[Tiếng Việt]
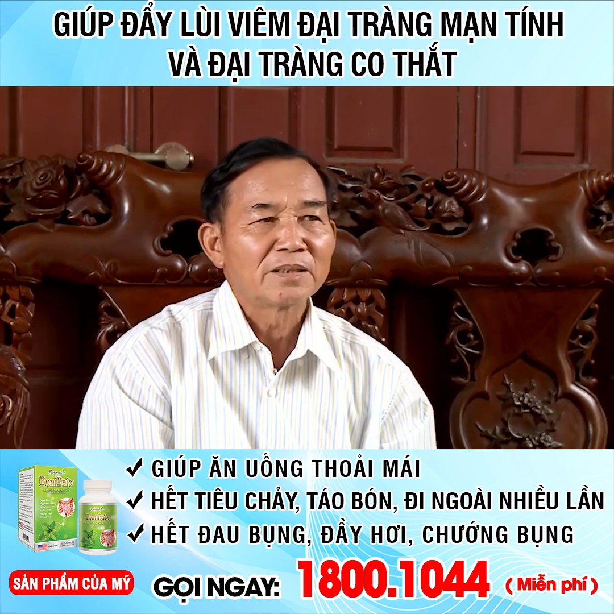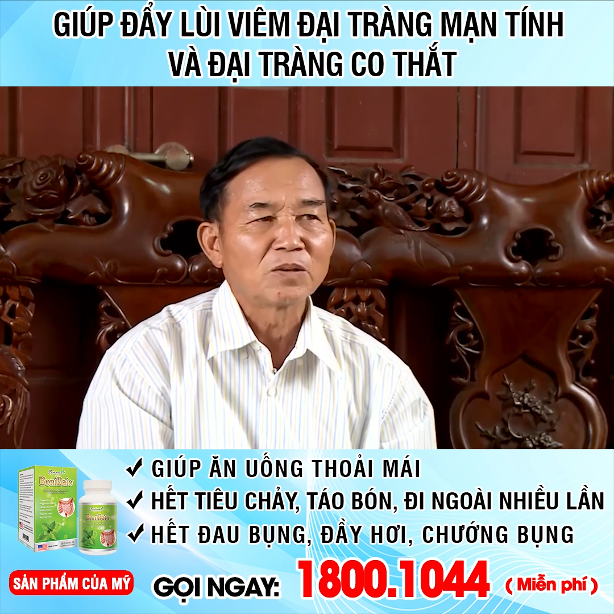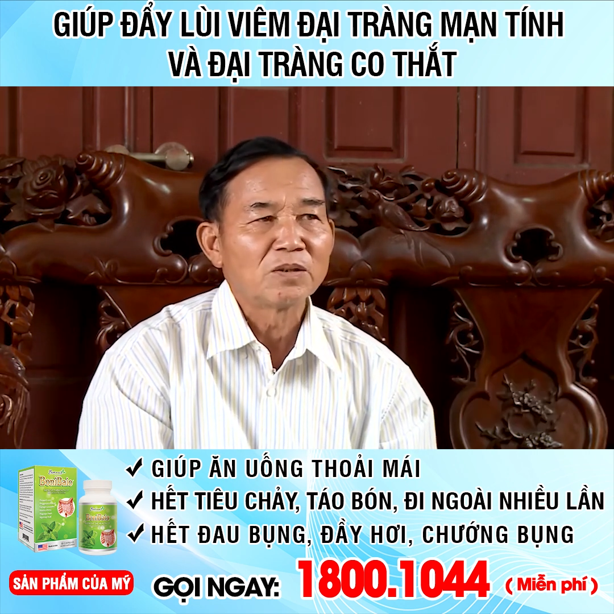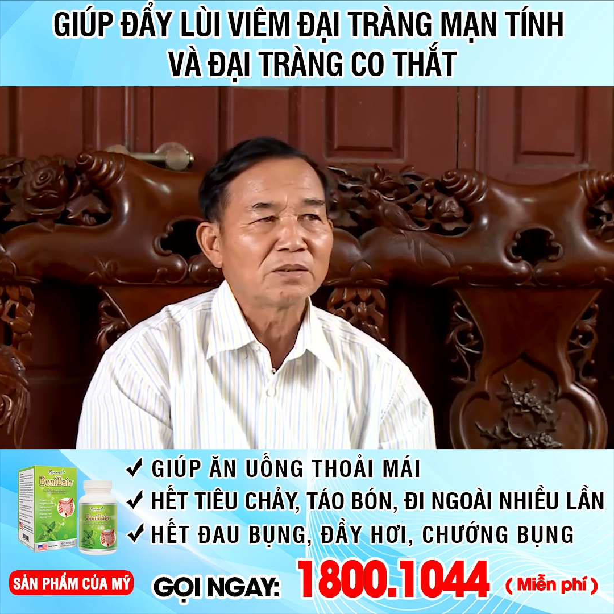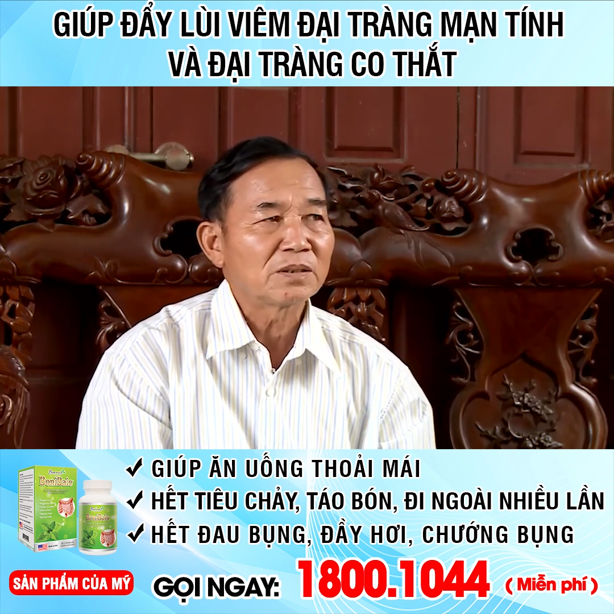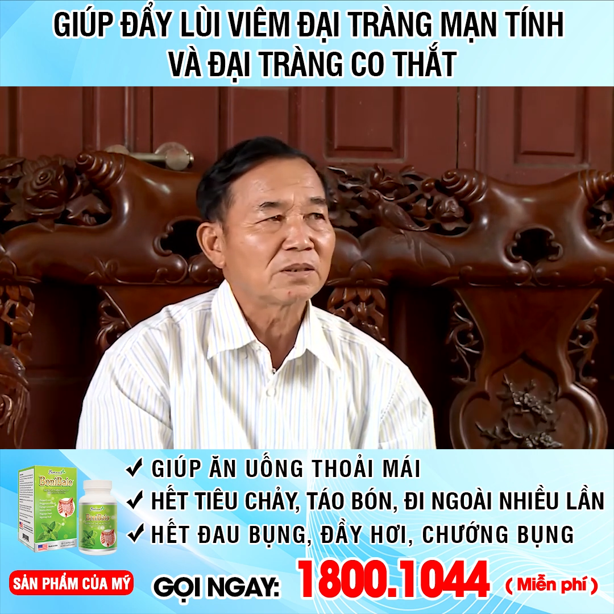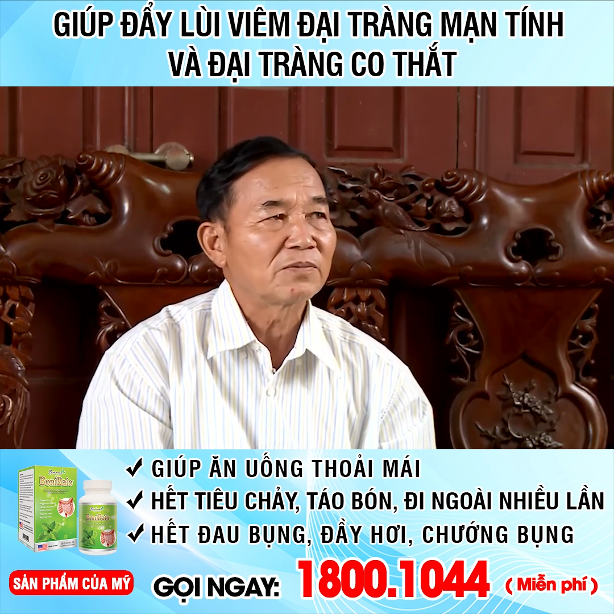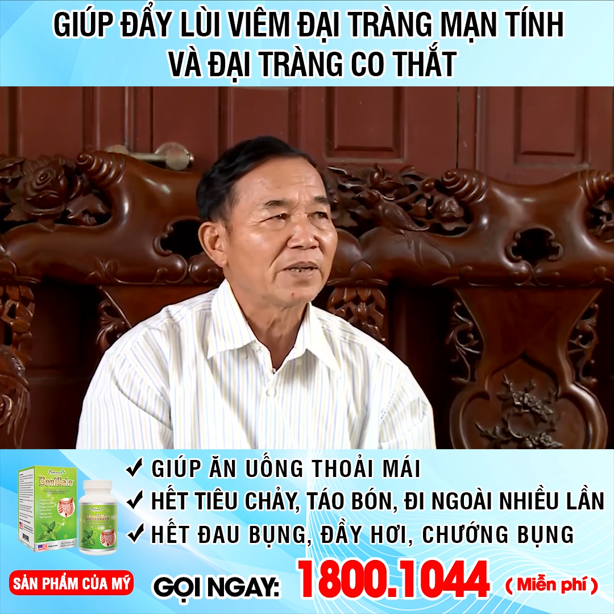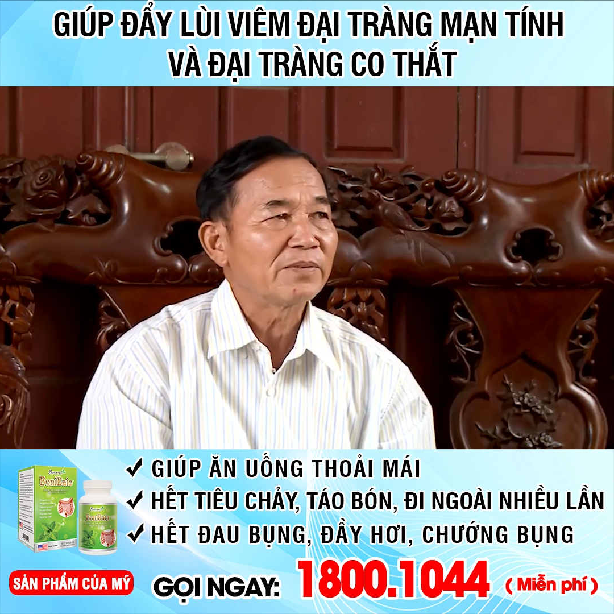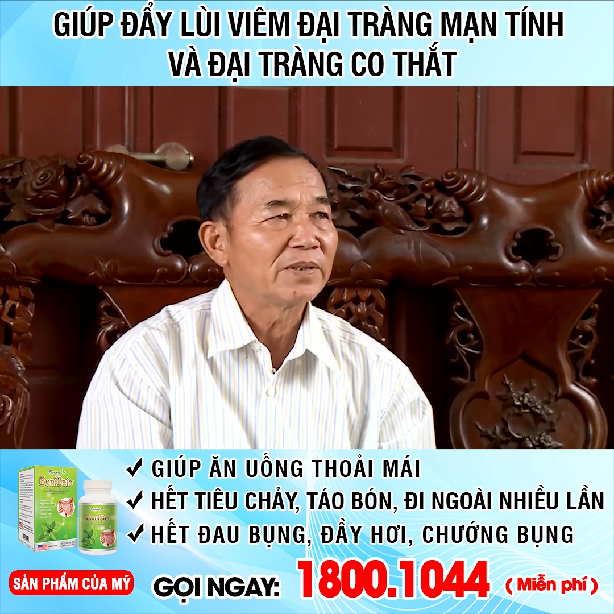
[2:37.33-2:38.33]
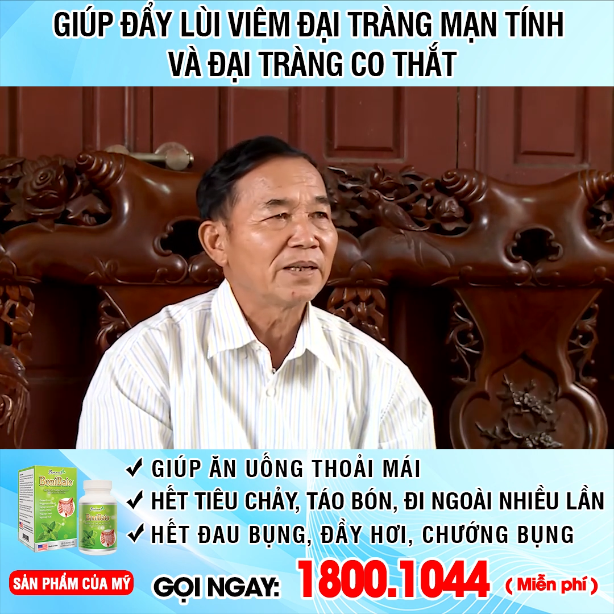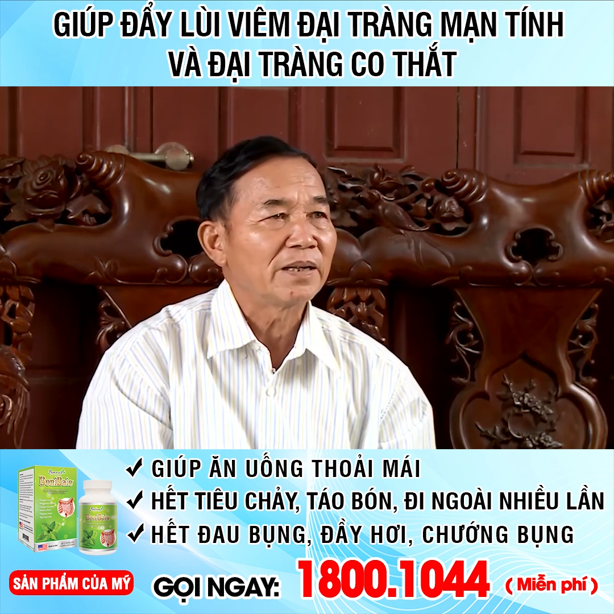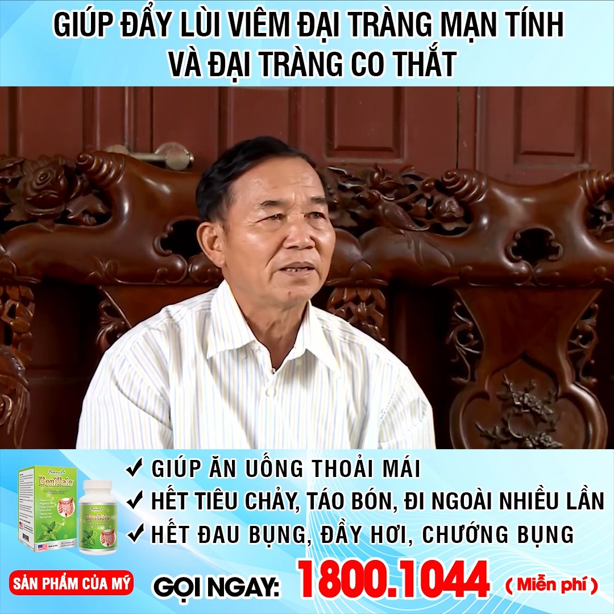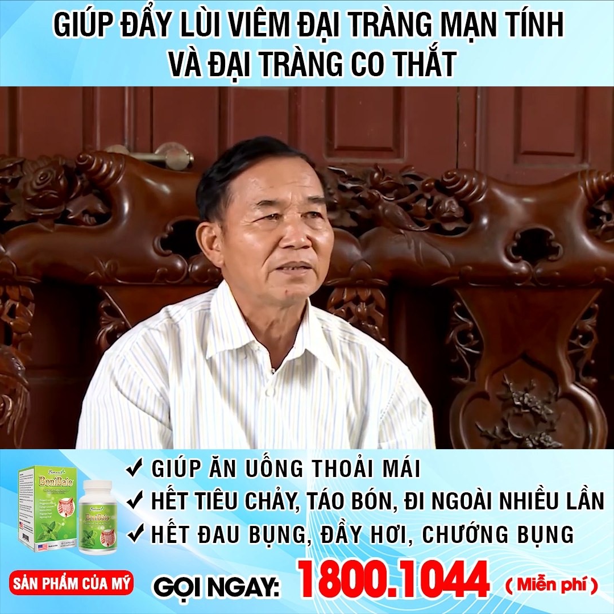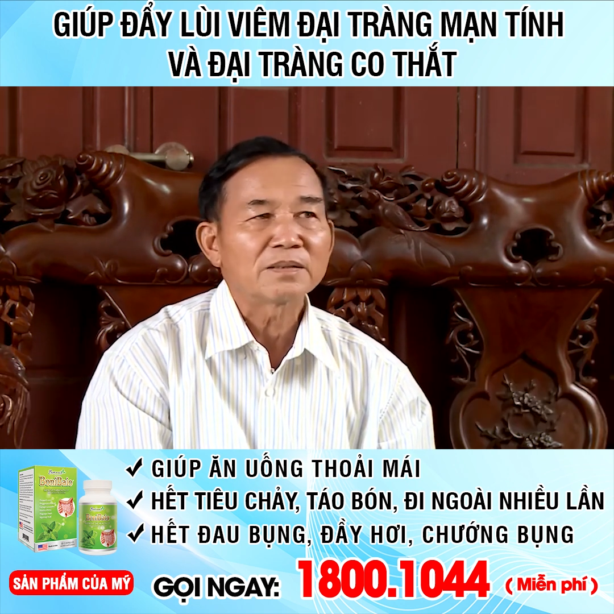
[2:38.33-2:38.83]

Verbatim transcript: Tôi nói thật về vấn đề ấy